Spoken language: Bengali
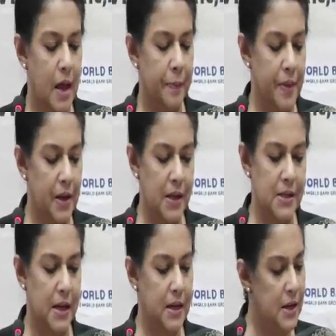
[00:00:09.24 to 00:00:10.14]
আপনারা
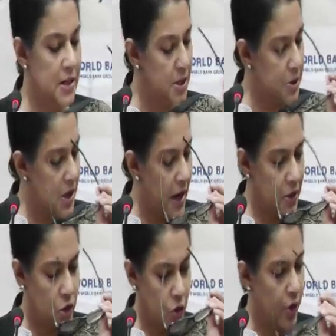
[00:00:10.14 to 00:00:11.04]
জানেন যে
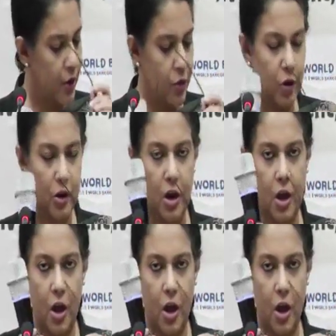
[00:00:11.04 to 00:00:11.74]
সাতশো একর